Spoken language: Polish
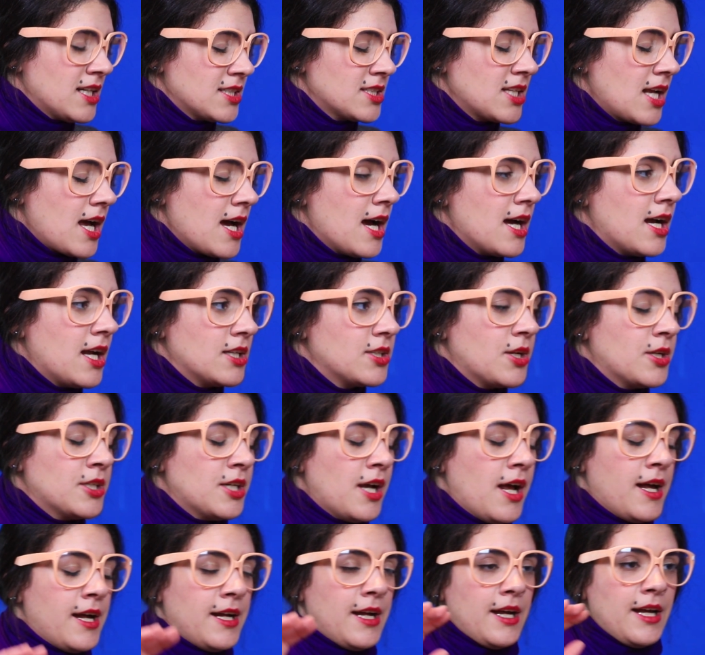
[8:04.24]
musimy
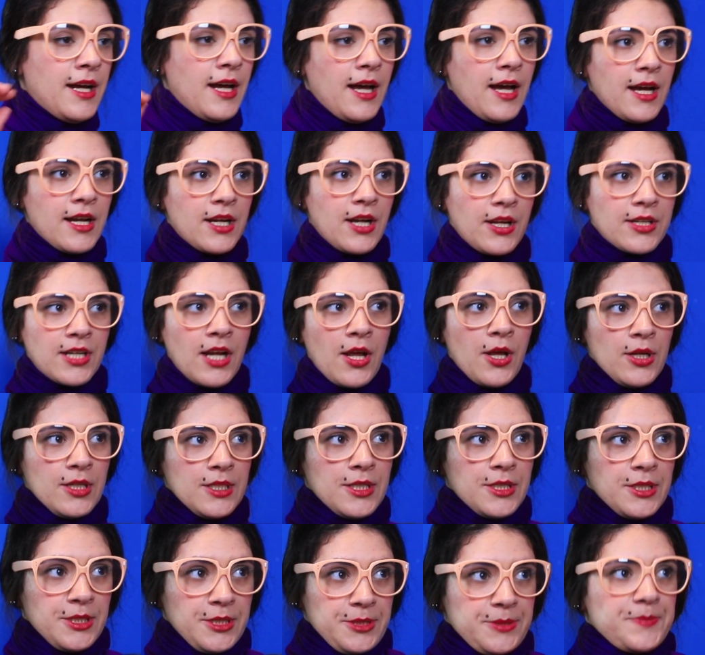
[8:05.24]
okazać pieniądzom
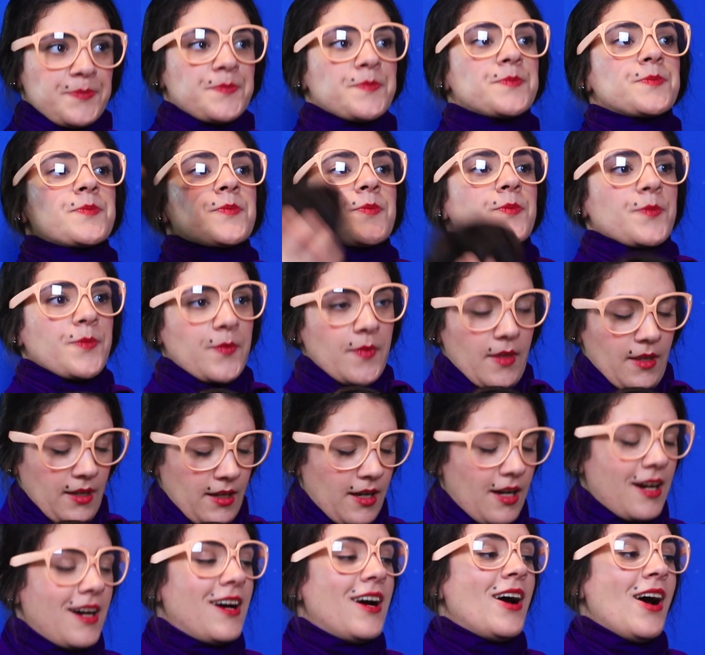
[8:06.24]
szacunek.
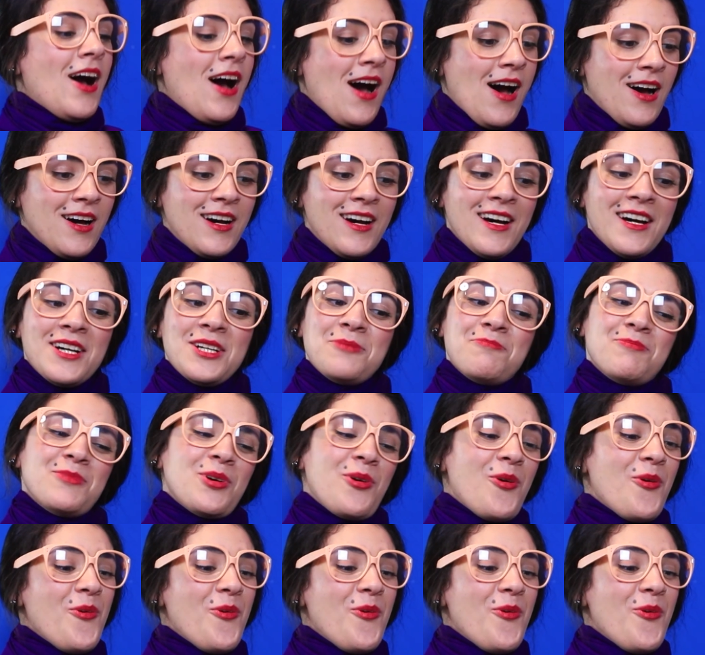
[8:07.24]
Nareszcie się najemy.